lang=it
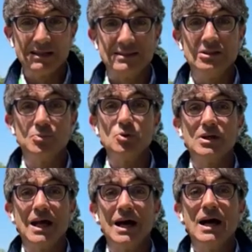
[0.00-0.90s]
che si
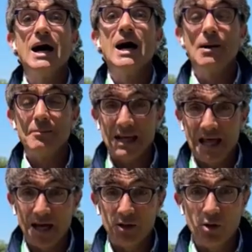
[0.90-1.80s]
disputerà a
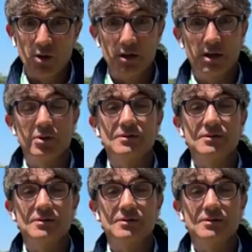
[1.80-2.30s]
Milano eh,